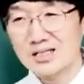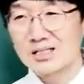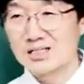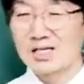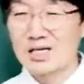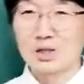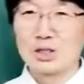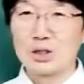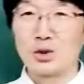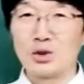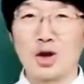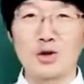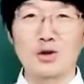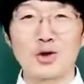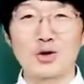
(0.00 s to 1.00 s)
그그 돈이
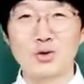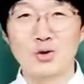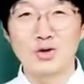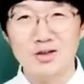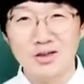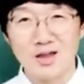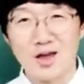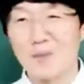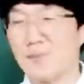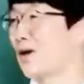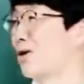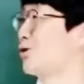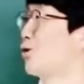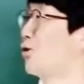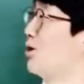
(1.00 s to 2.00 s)
어떤 돈인데 막
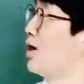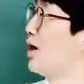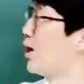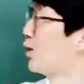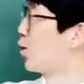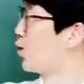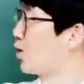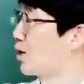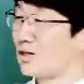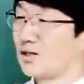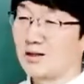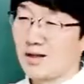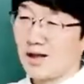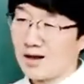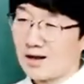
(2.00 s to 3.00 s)
이러고
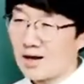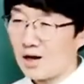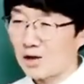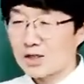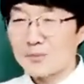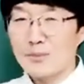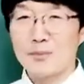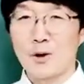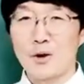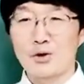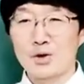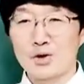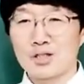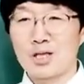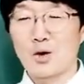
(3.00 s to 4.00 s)
동욱이는 내가 어차피 번
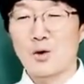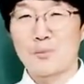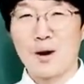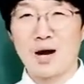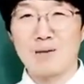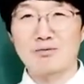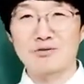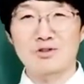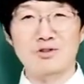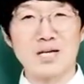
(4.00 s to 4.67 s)
돈인데 오빠가 무슨